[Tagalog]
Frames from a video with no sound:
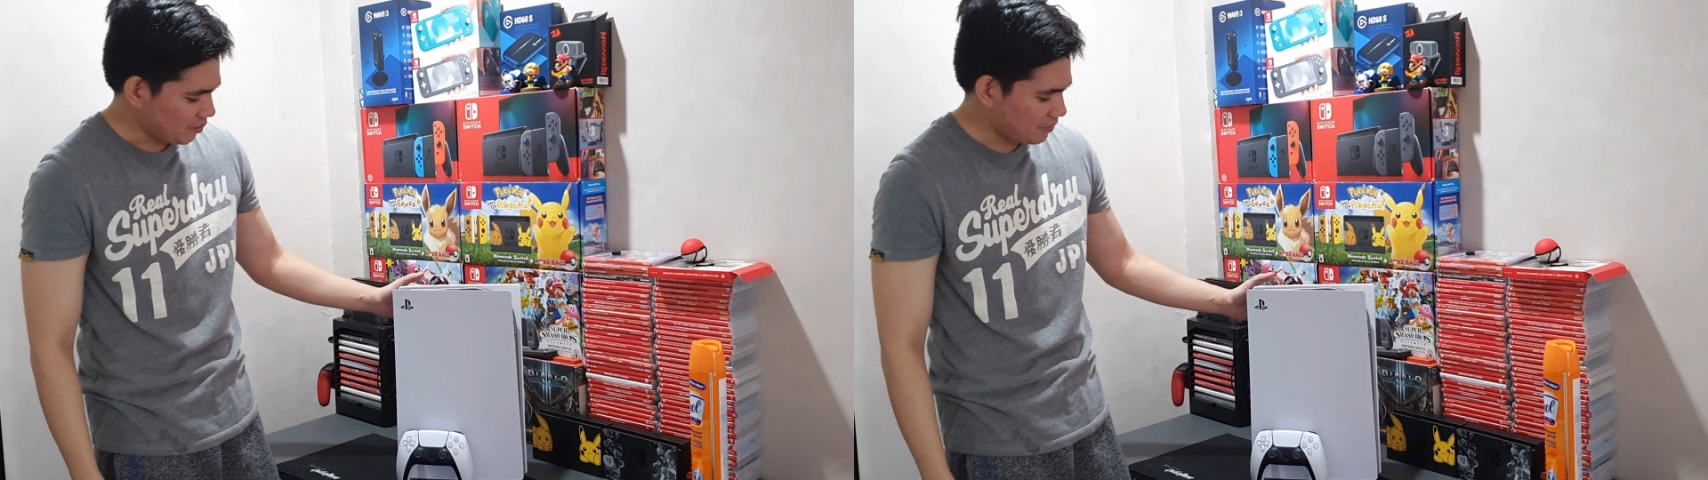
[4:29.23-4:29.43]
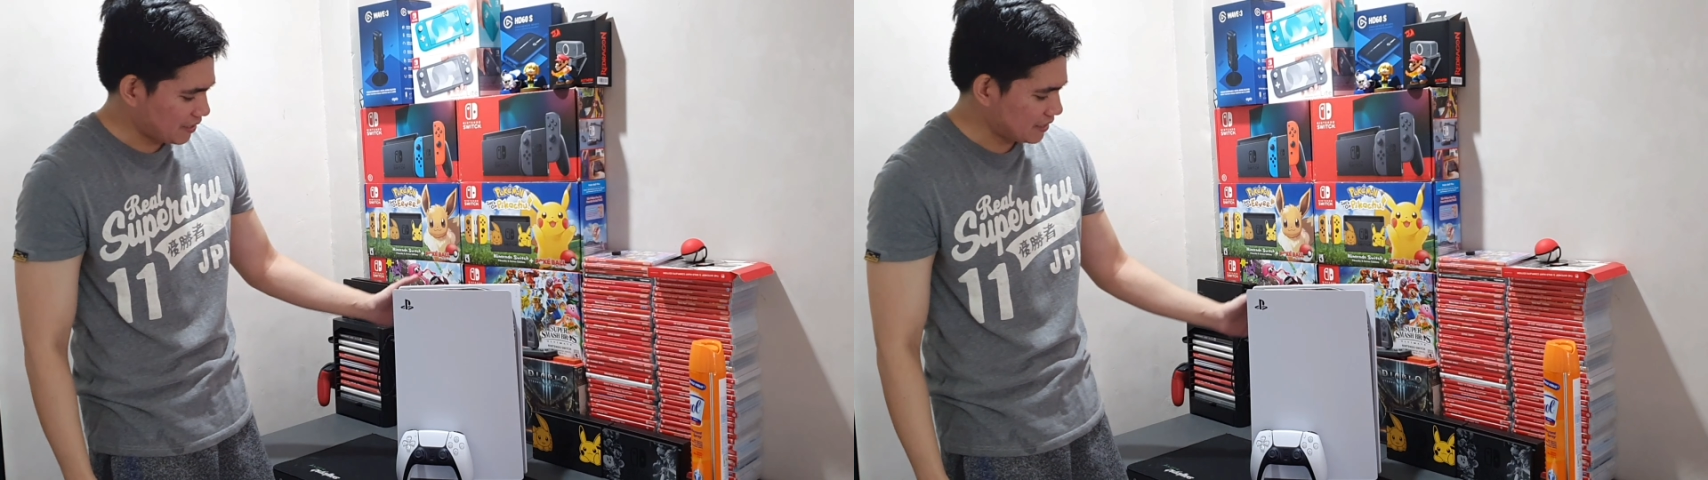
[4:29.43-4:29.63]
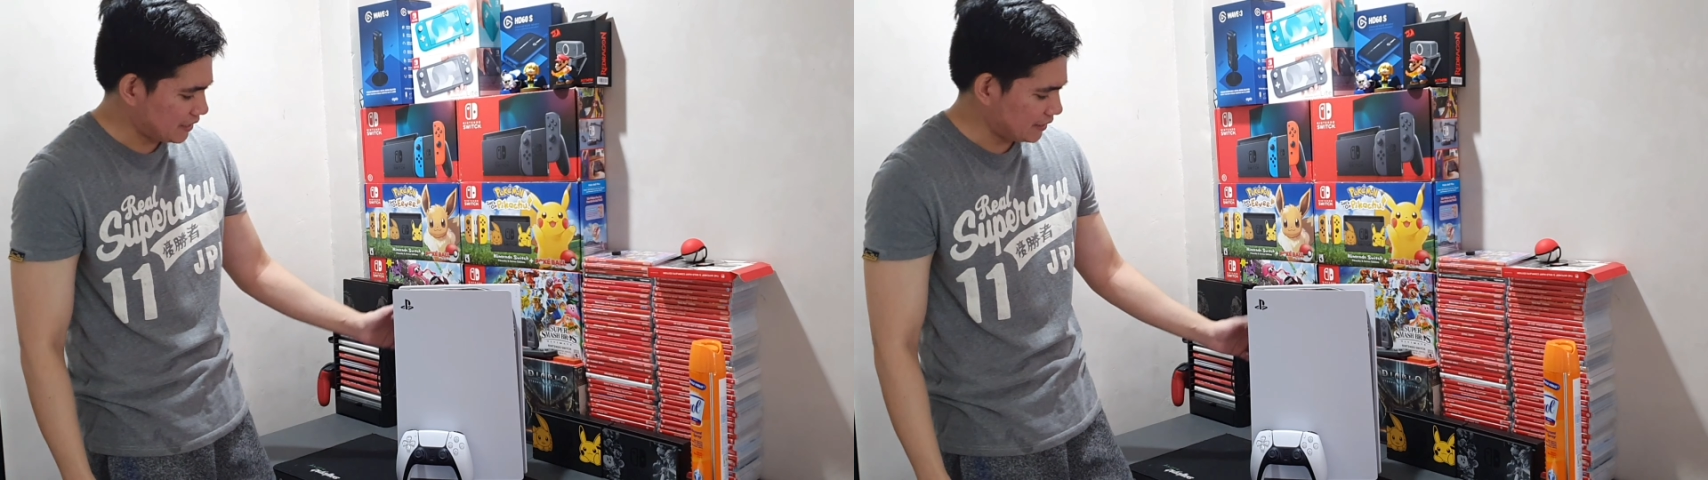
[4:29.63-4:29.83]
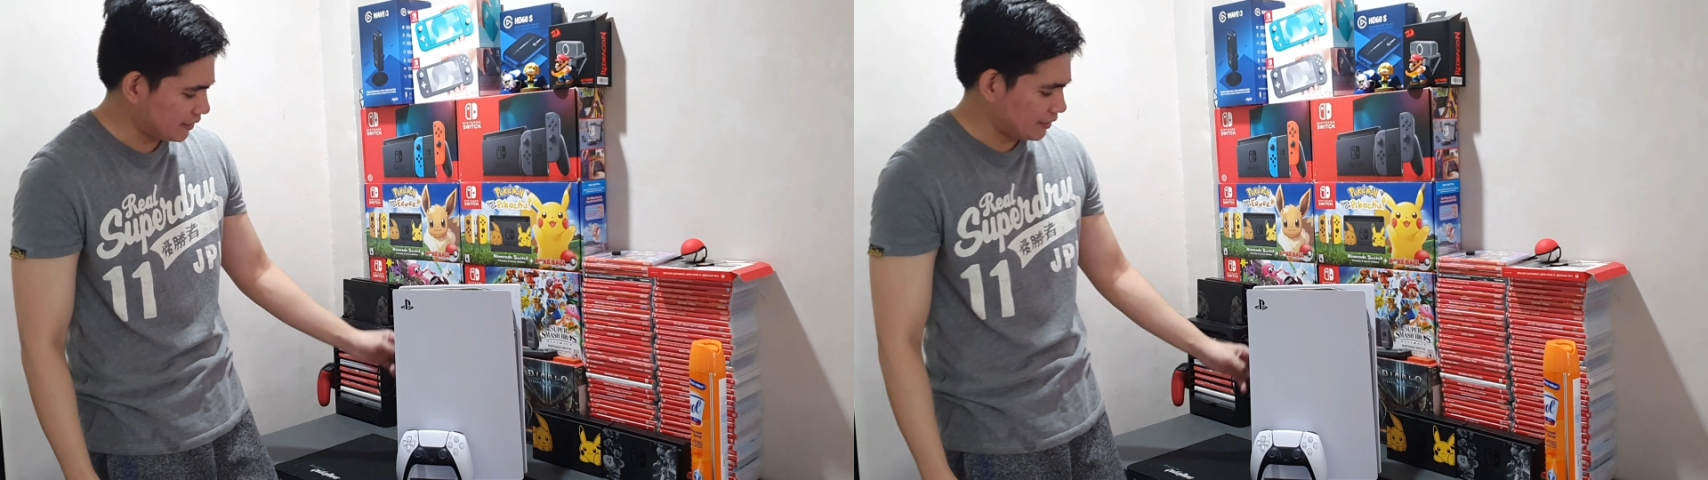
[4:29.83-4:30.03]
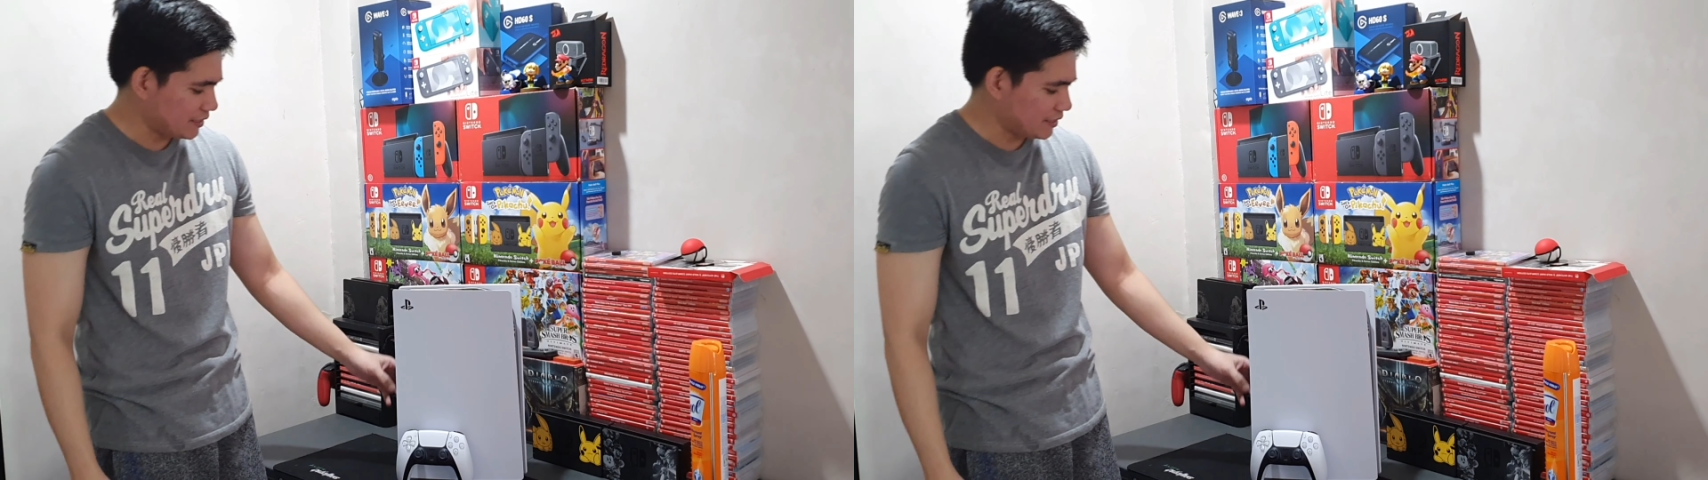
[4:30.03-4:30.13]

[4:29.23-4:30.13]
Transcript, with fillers: Sobrang sleek ng